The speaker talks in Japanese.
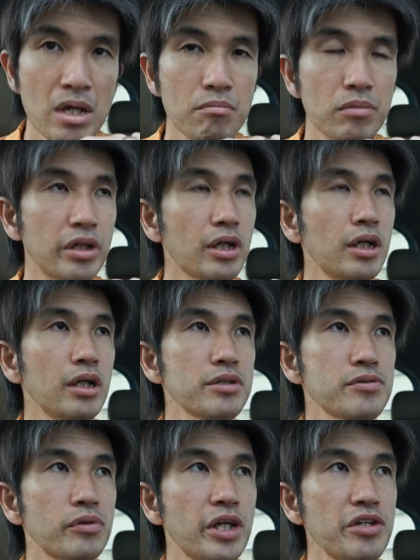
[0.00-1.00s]
まあ、なかなか
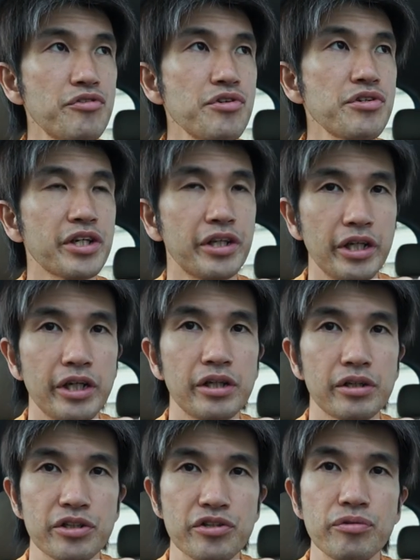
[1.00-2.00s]
その編集者で
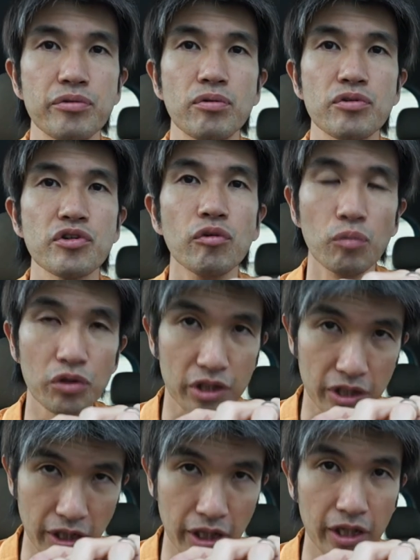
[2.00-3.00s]
気象予報士を持っ
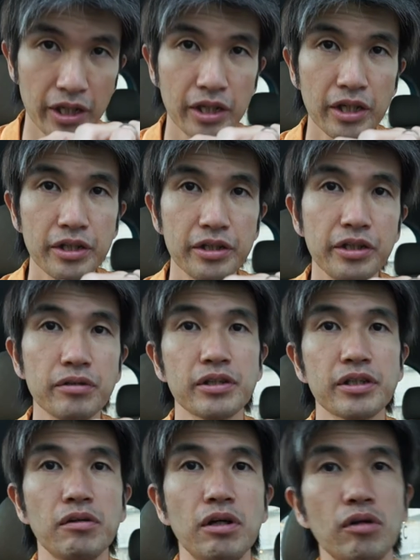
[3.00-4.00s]
ててっていう
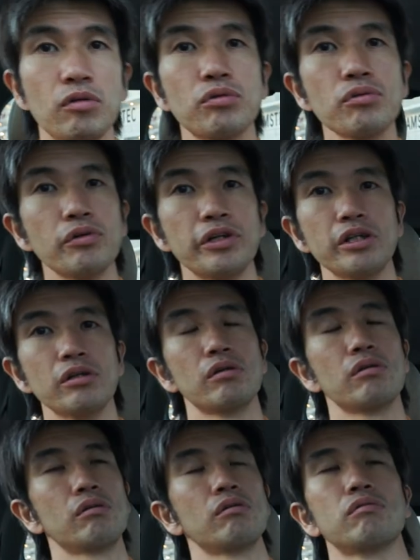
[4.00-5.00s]
方はほとんど
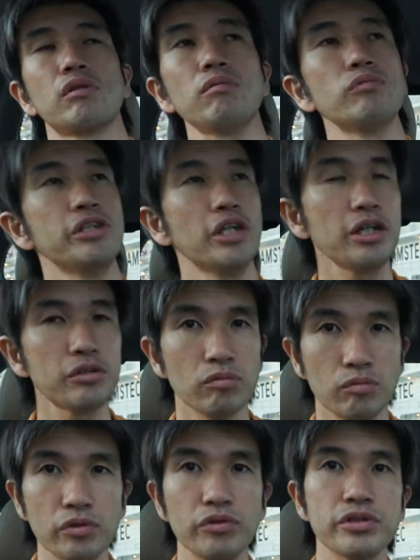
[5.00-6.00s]
多分いないと
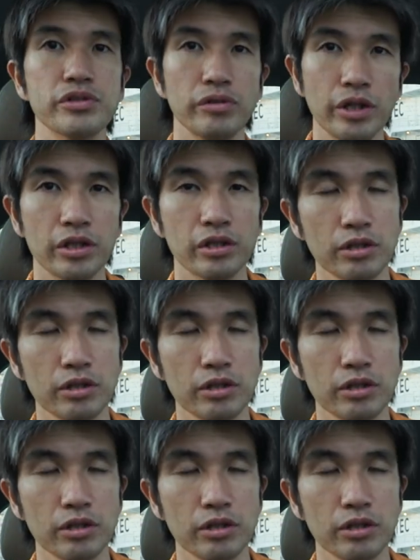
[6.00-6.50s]
思うんですよね。